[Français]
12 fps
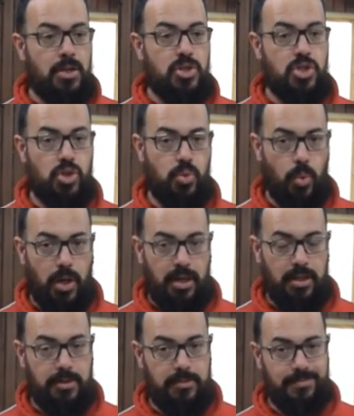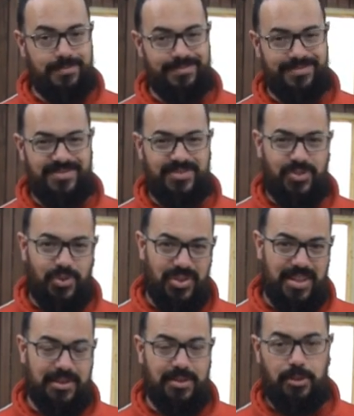Soit
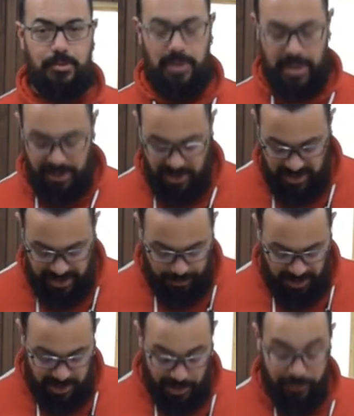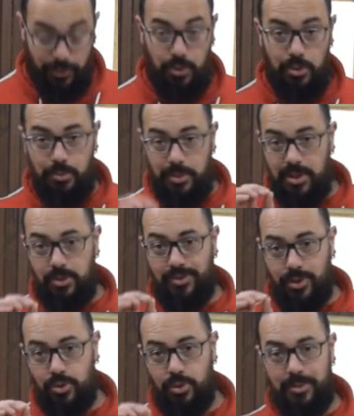vos assemblages, l'épaisseur de, de
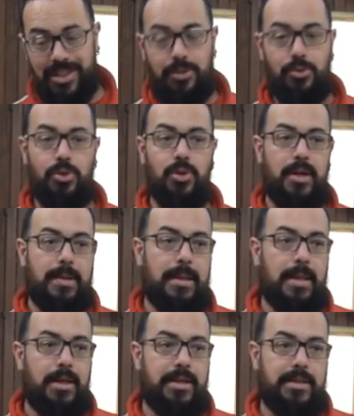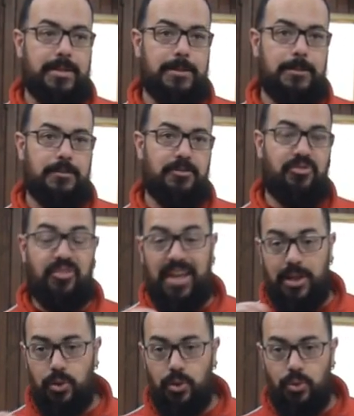votre kumiko euh,
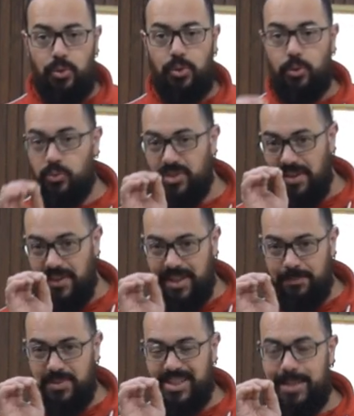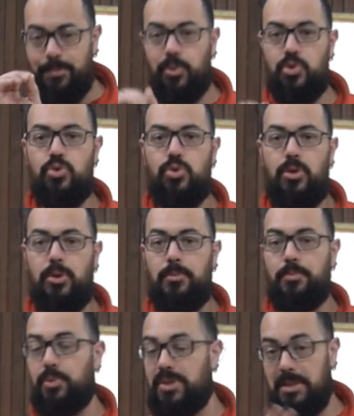fait que vous avez un petit peu de jeu,
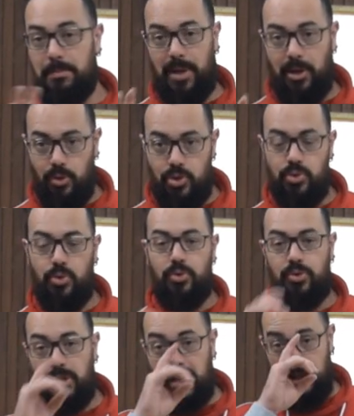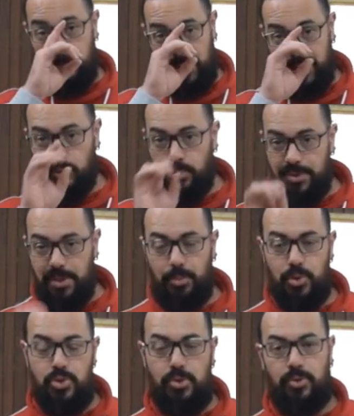peut-être pas grand-chose, mais un tout petit
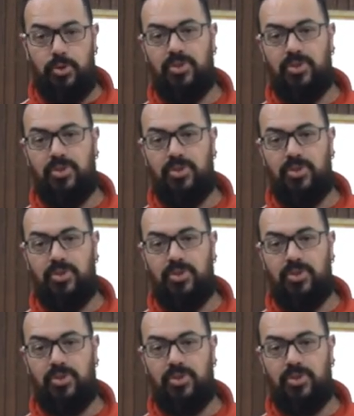peu de jeu.